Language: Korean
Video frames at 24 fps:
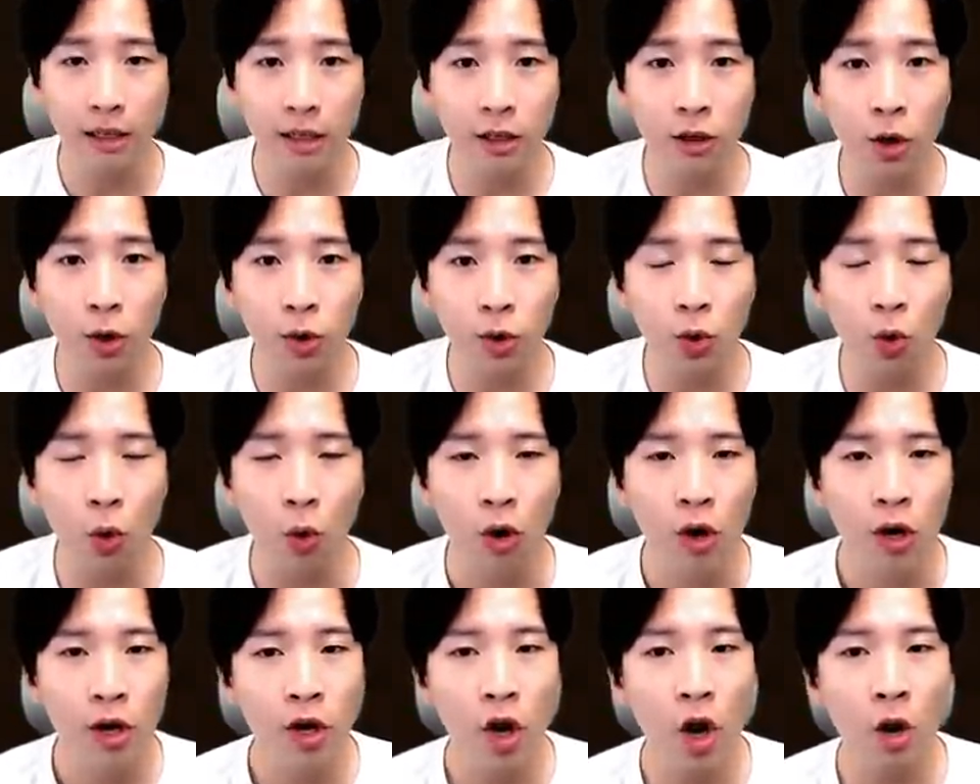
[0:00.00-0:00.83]

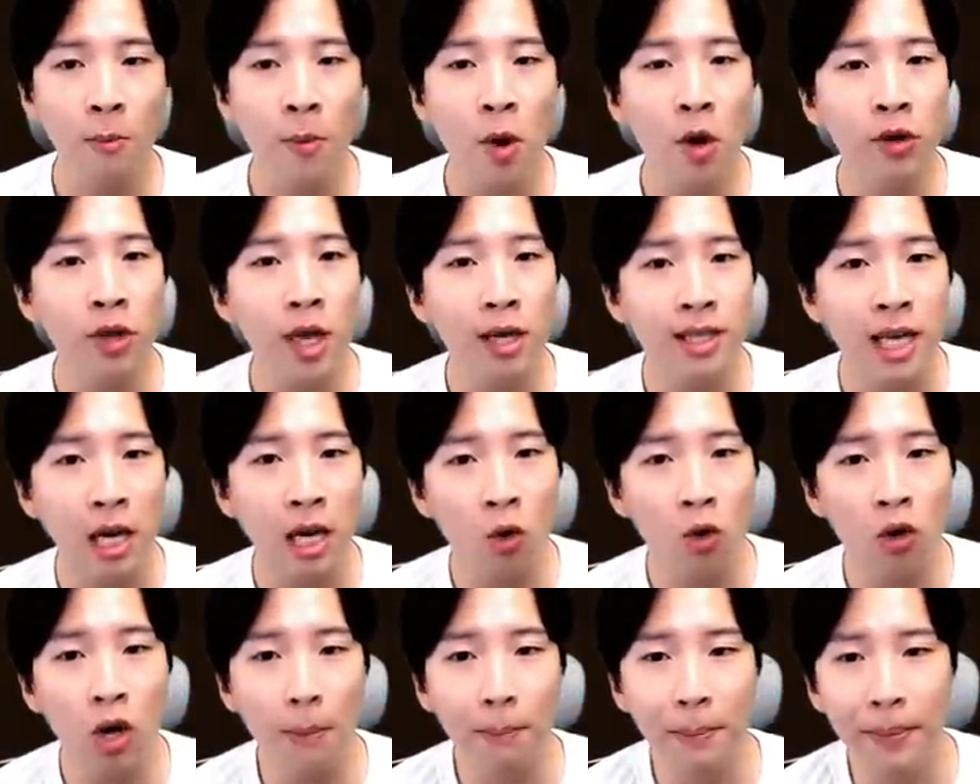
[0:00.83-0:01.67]
이것도 혁명당
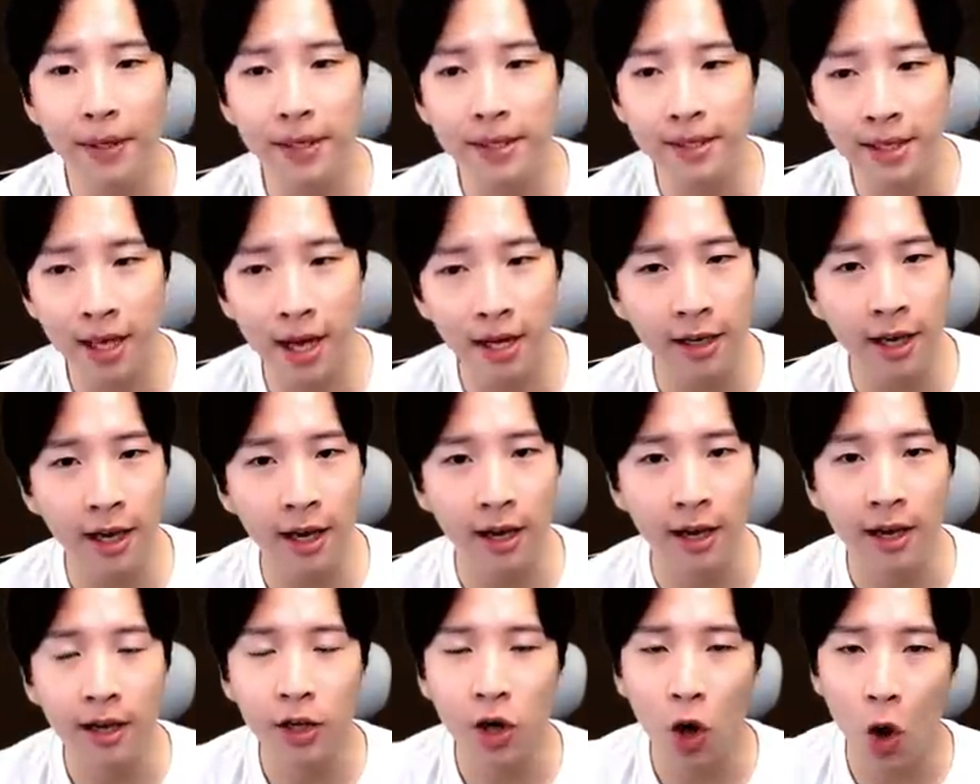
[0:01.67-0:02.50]
사건과
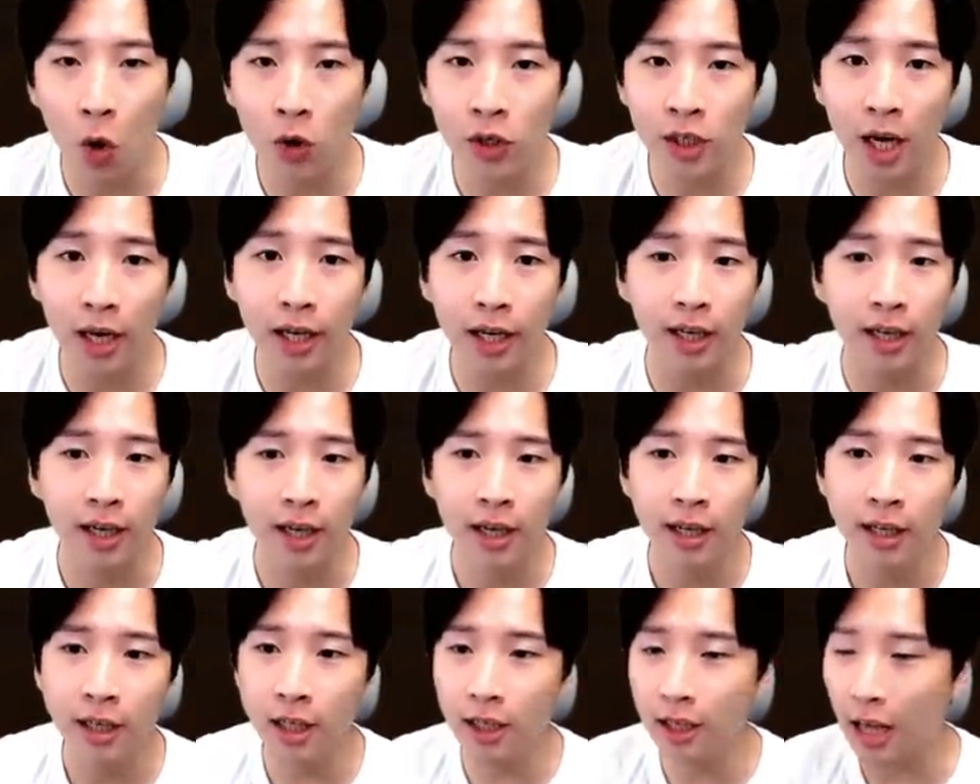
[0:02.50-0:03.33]
비슷하게 경찰이
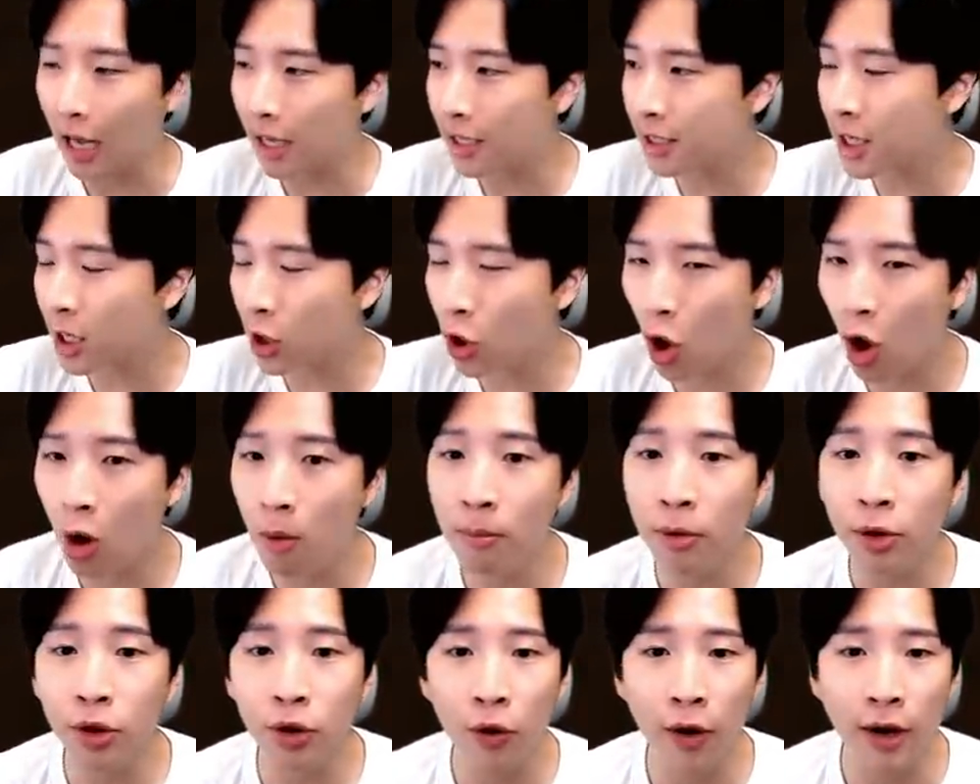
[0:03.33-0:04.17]
이 단체
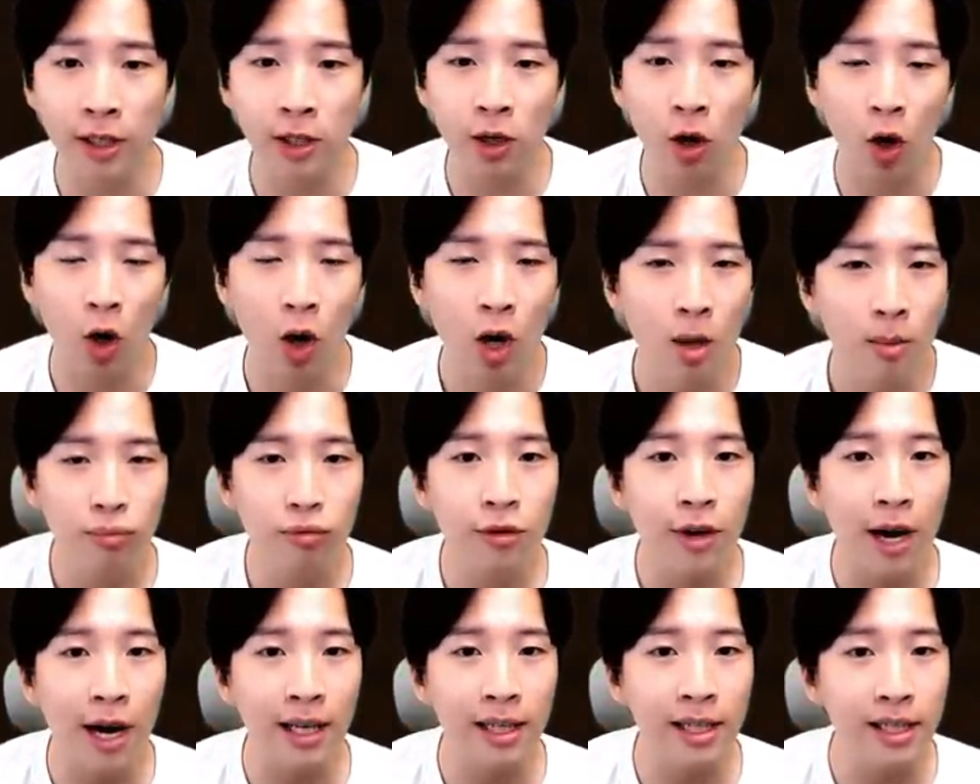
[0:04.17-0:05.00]
컴퓨터에서
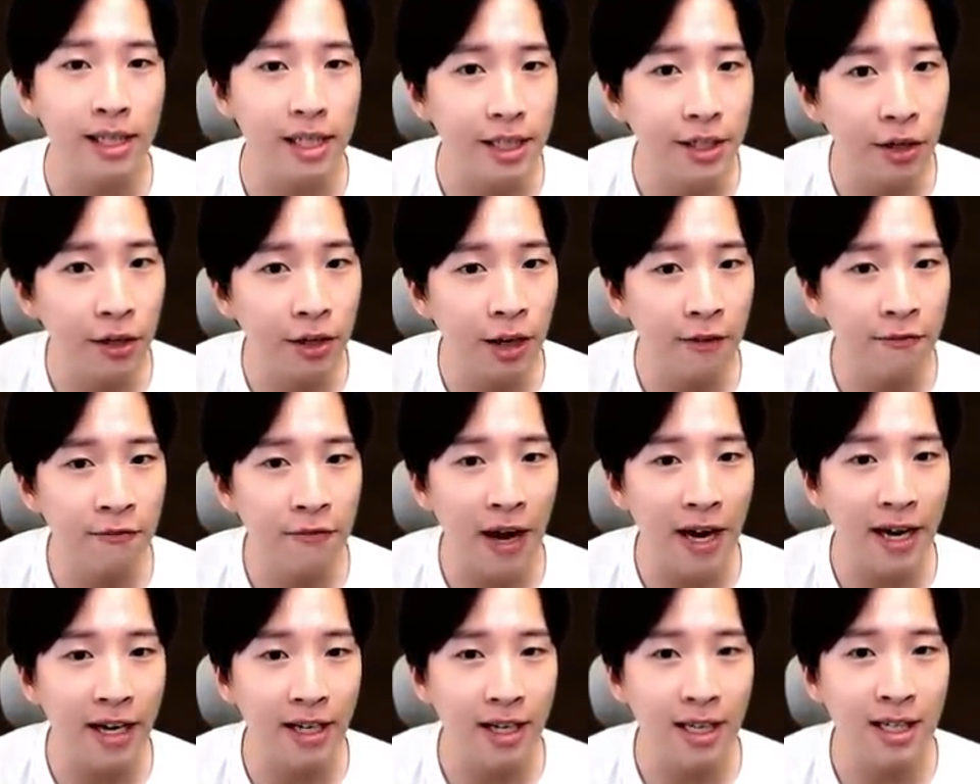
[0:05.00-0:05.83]
북한 지령의
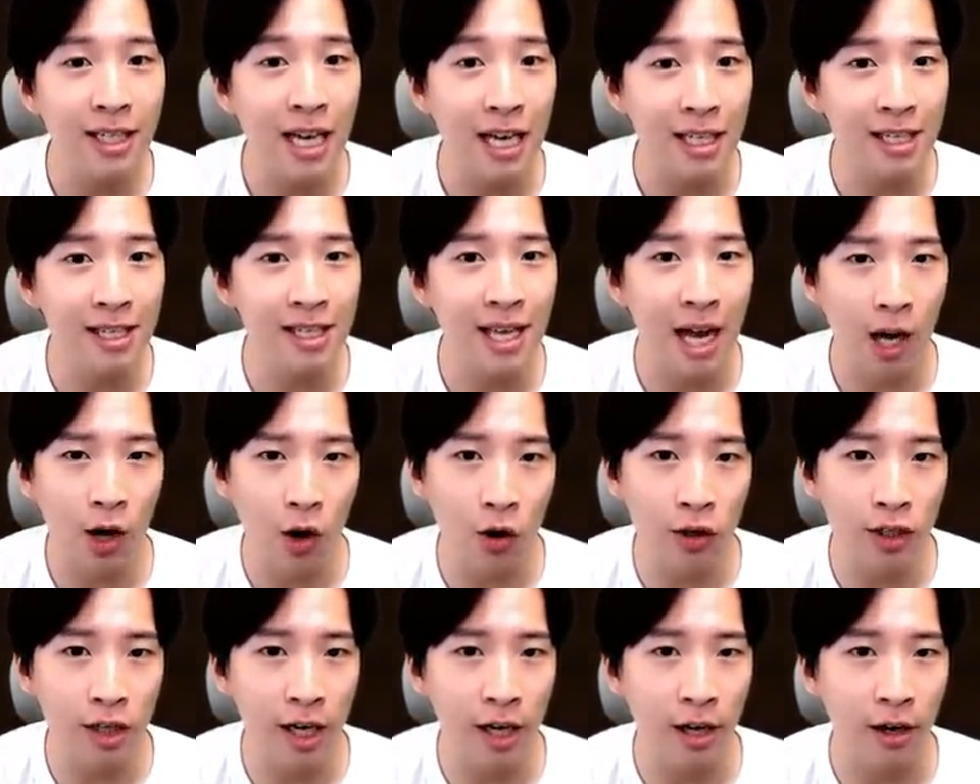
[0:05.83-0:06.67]
파일을 찾은
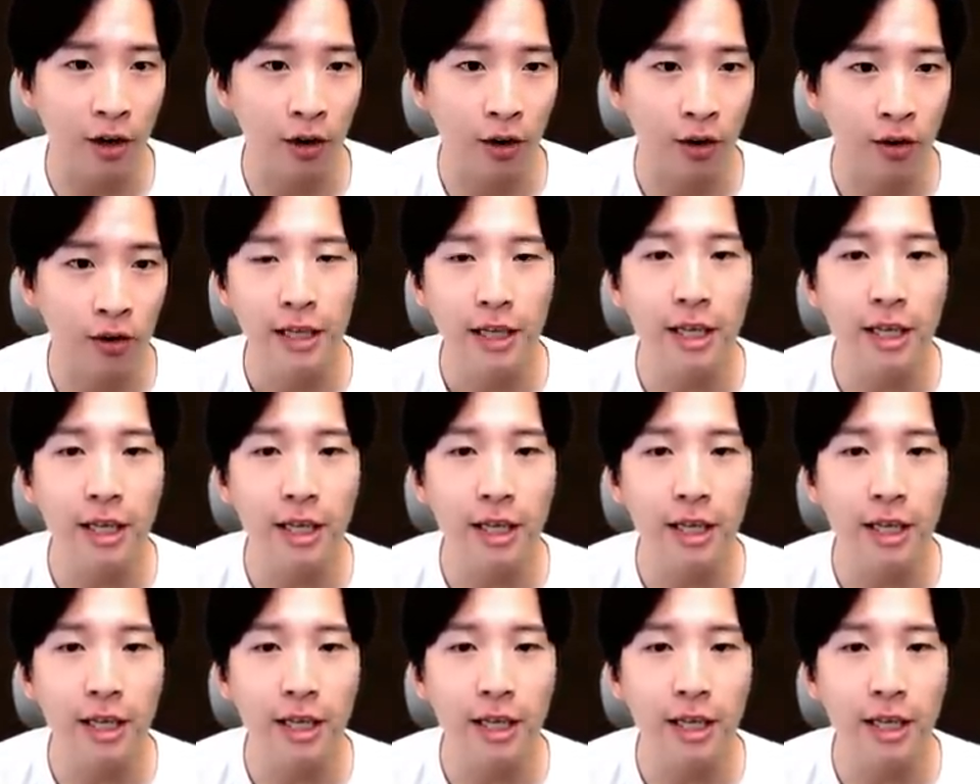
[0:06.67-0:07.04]
사건이에요.